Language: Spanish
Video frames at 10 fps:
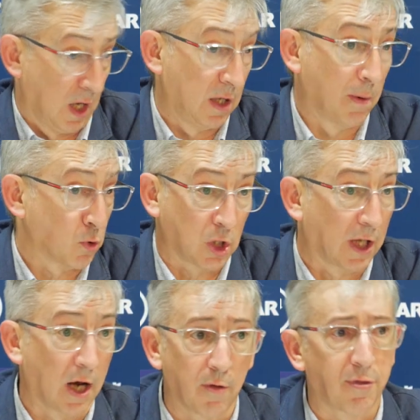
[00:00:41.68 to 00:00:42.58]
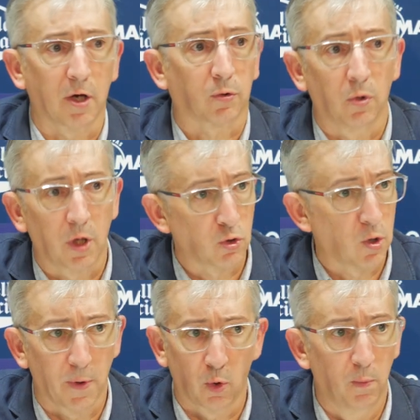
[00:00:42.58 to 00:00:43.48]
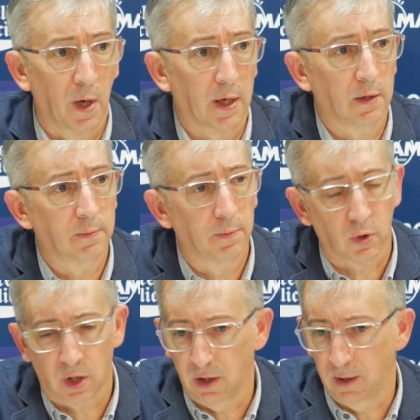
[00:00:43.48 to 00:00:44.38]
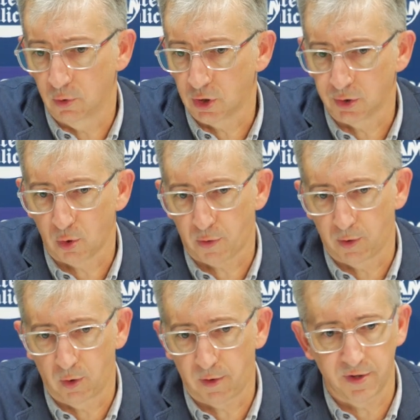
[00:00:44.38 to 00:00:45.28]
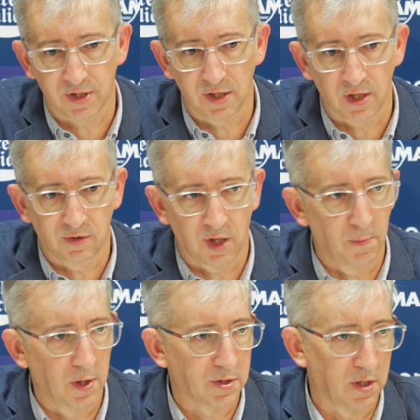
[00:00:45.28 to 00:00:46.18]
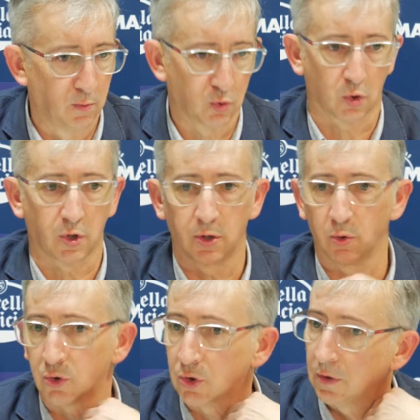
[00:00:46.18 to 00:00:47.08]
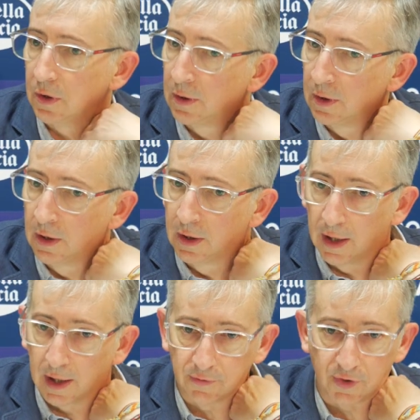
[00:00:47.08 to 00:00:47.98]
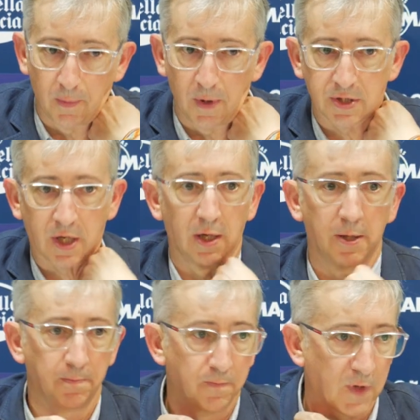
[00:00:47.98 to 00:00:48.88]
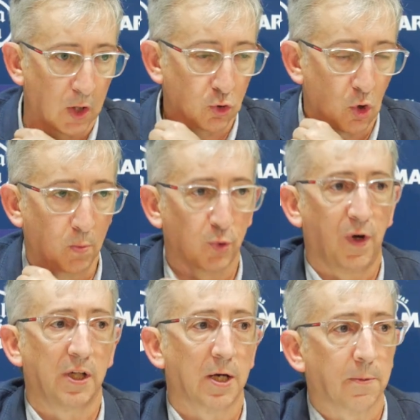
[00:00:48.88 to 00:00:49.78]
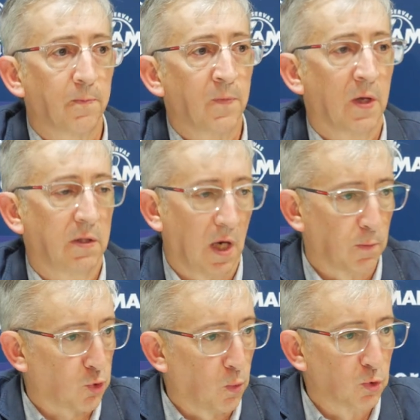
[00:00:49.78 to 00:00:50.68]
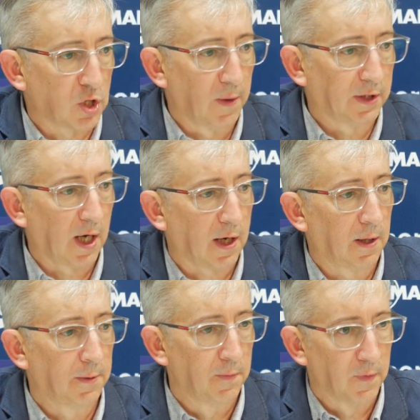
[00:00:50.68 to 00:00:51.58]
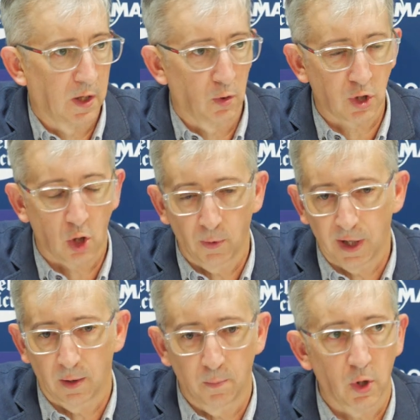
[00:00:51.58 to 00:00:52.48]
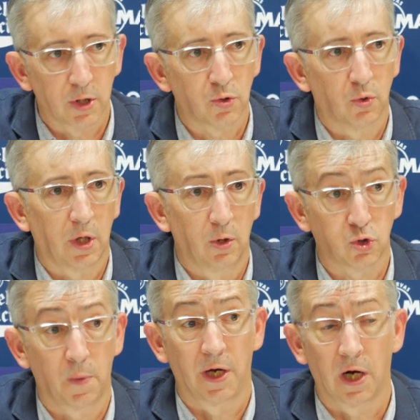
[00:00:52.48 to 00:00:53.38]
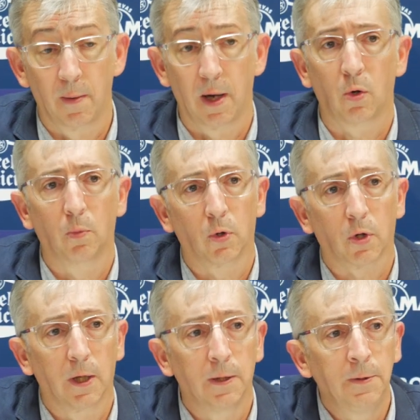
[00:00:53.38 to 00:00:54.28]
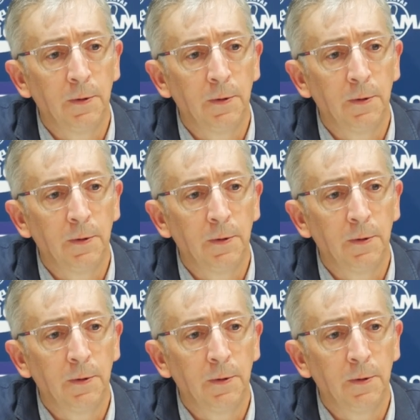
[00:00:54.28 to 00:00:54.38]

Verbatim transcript: íbamos a tener acierto, que no se preocuparan, porque hemos hecho 0-16 en triples y muchos de ellos eran triples que, que no solemos fallar, tiramos con mucha ventaja, que nos agobiaran por eso, que no se vinieran abajo porque